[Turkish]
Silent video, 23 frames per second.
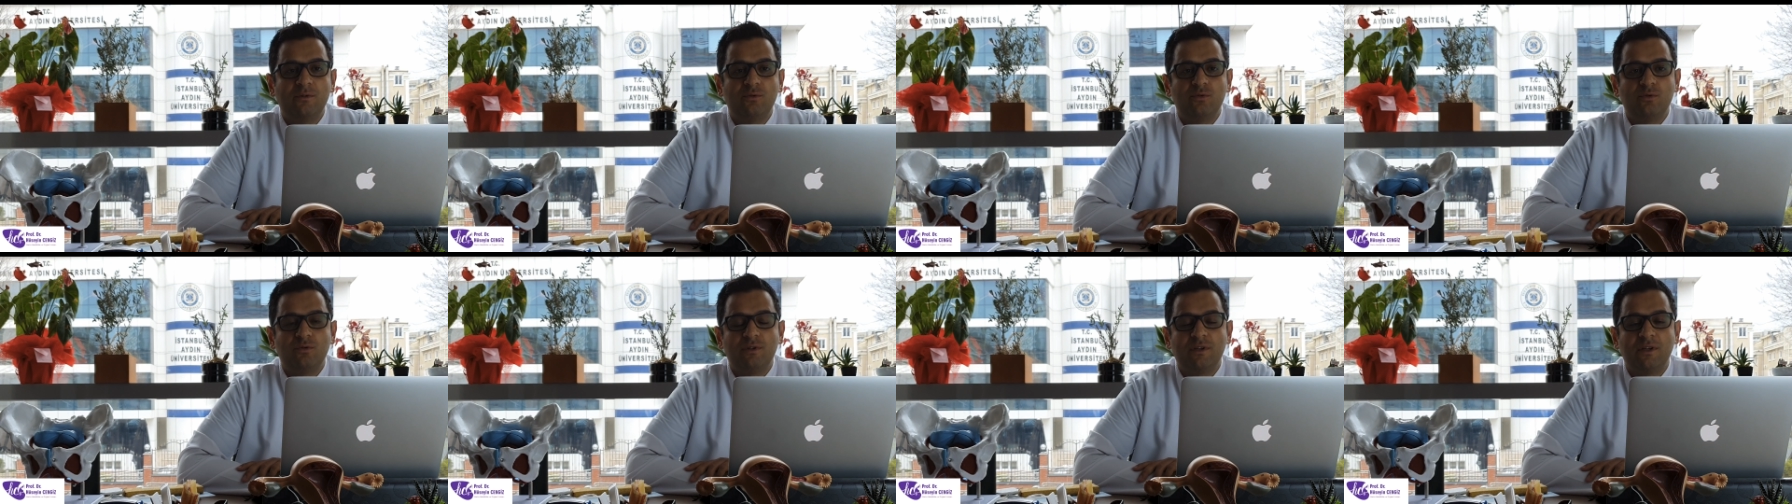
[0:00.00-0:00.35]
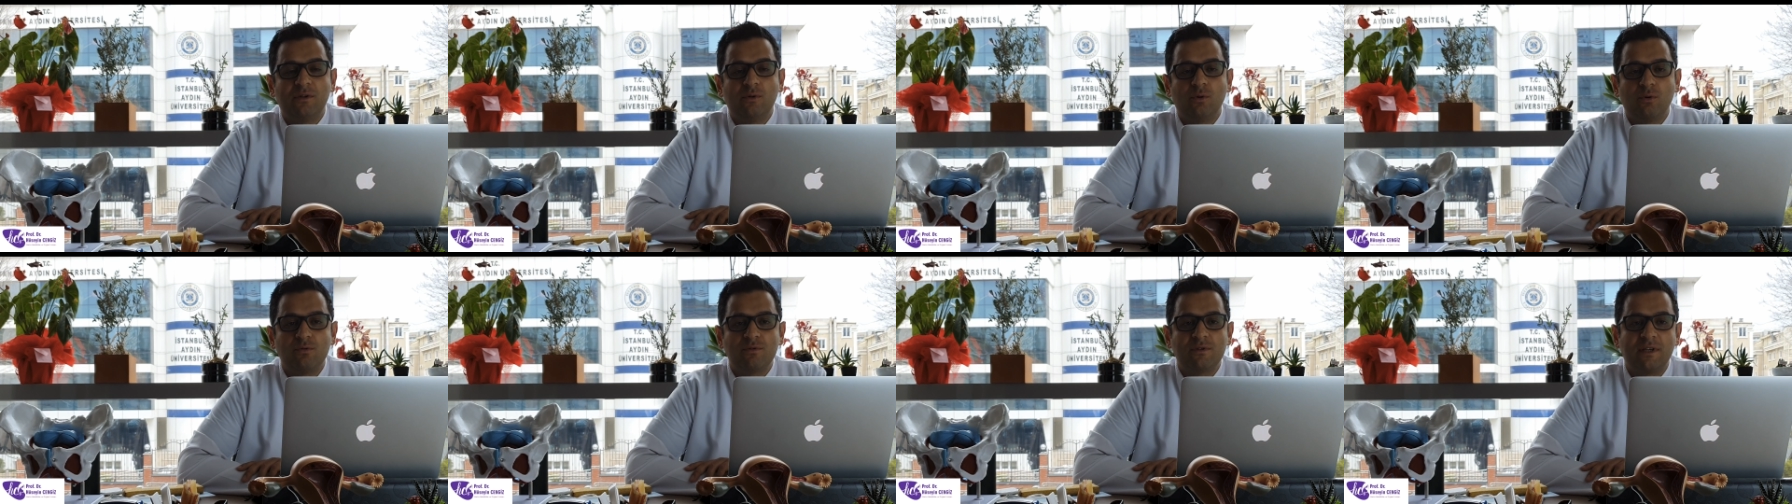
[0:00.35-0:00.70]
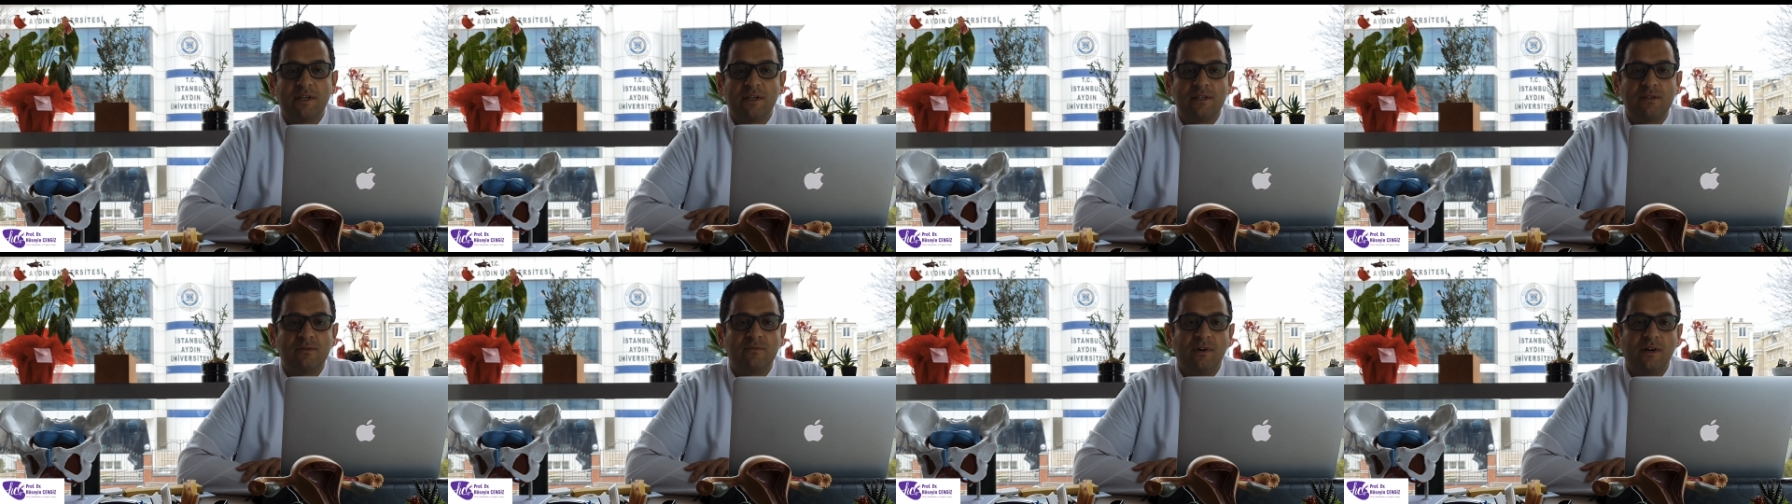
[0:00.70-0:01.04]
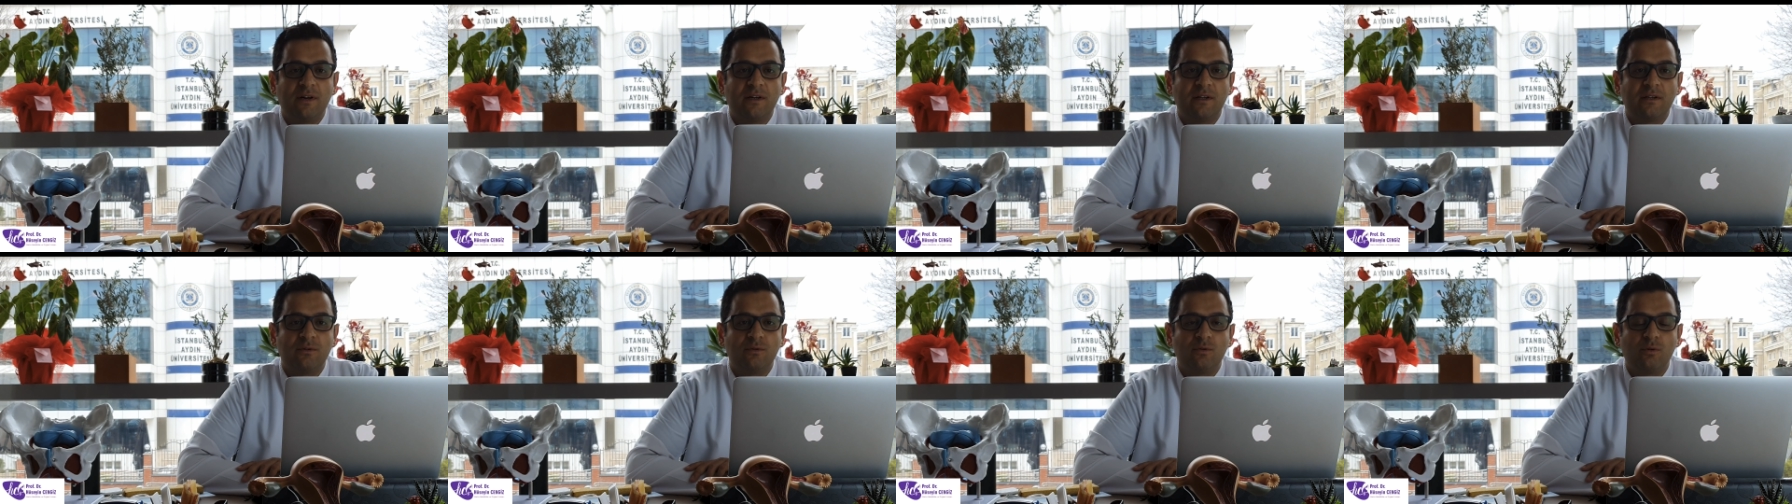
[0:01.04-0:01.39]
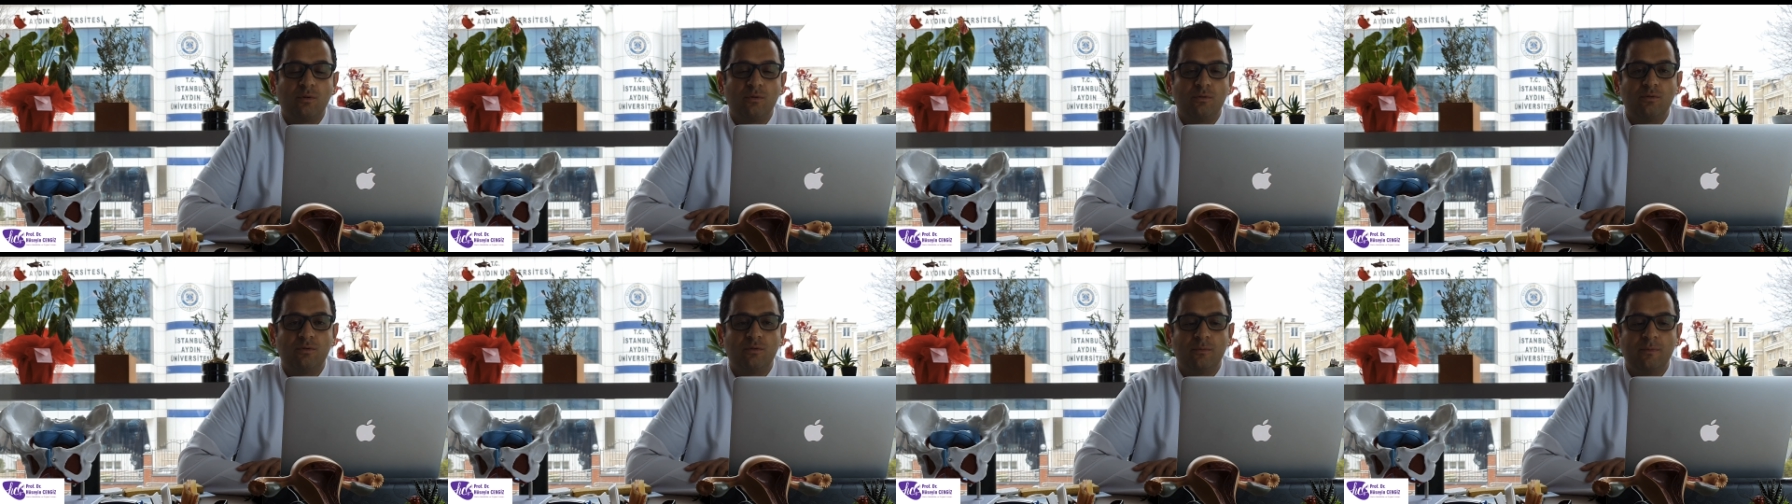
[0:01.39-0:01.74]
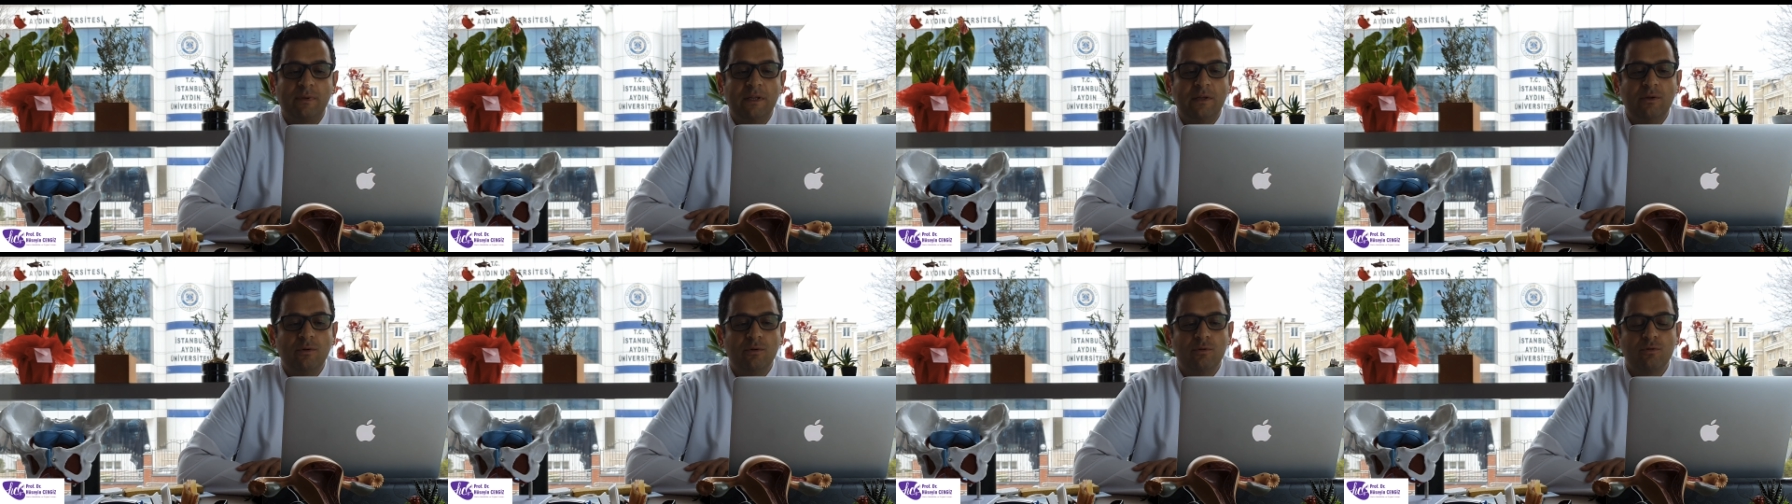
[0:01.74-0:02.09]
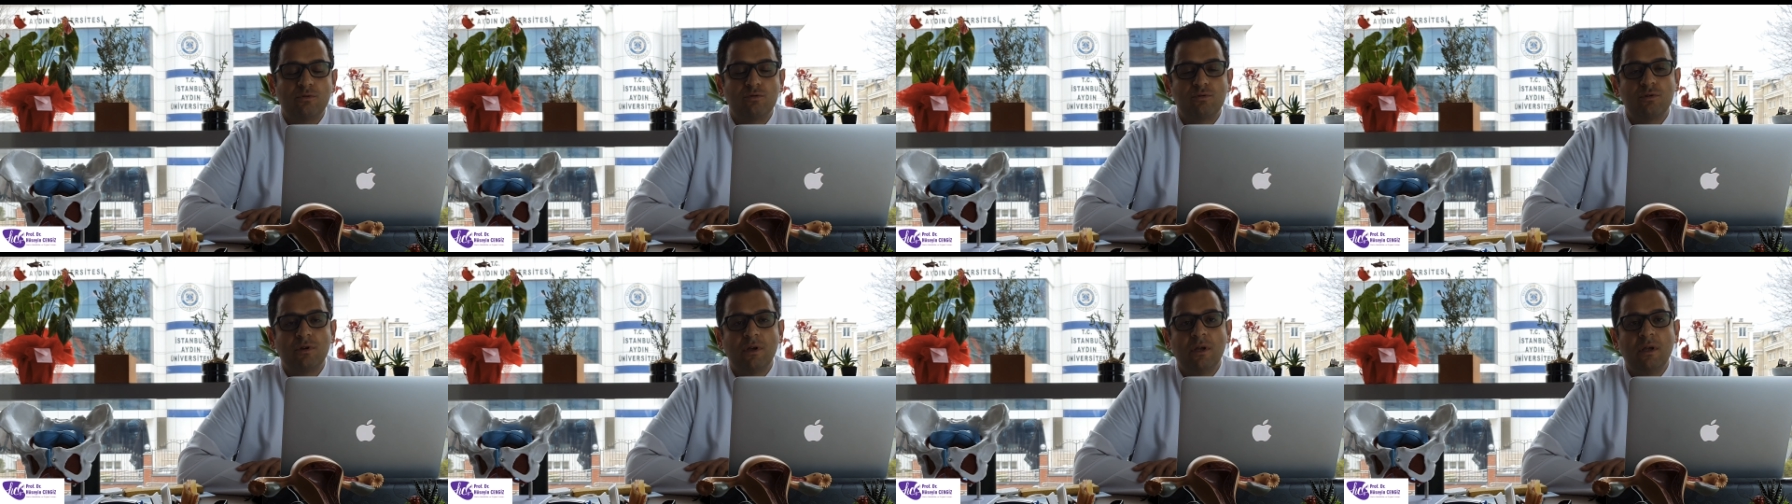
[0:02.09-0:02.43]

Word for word: Türkiye'de 18 vakanın olduğunu biliyoruz.